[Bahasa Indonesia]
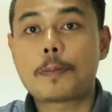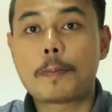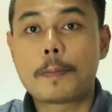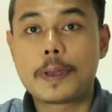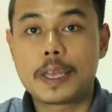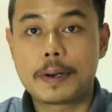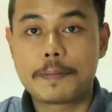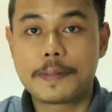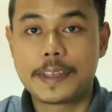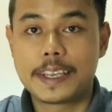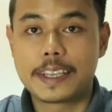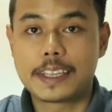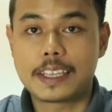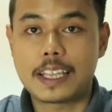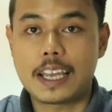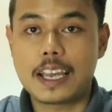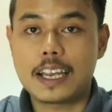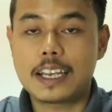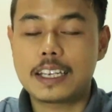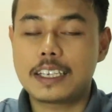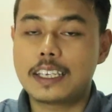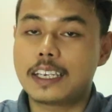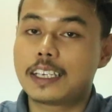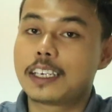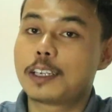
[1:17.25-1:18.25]
bir
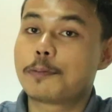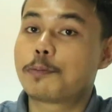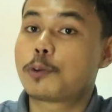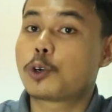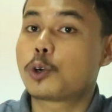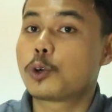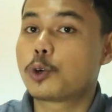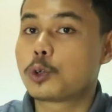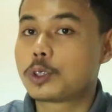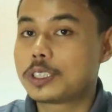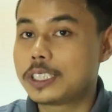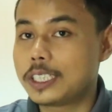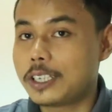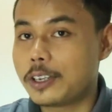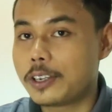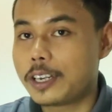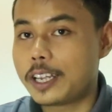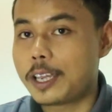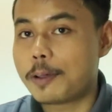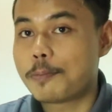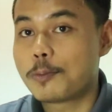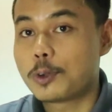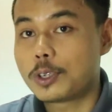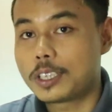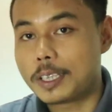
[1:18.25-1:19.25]
bintang yang diproduksi
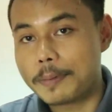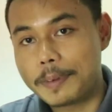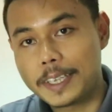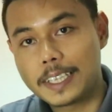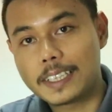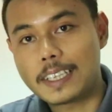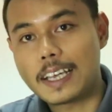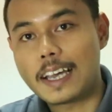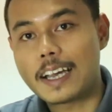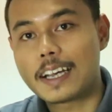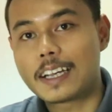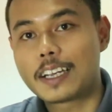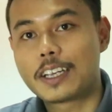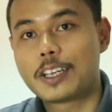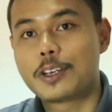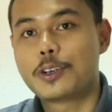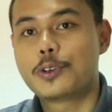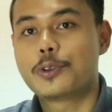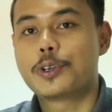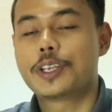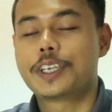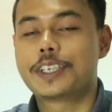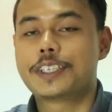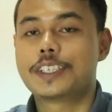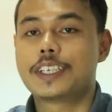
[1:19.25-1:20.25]
oleh Multi Bintang
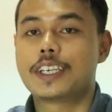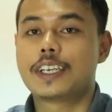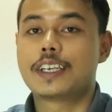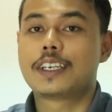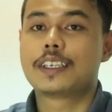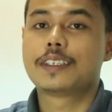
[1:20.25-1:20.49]
Indonesia.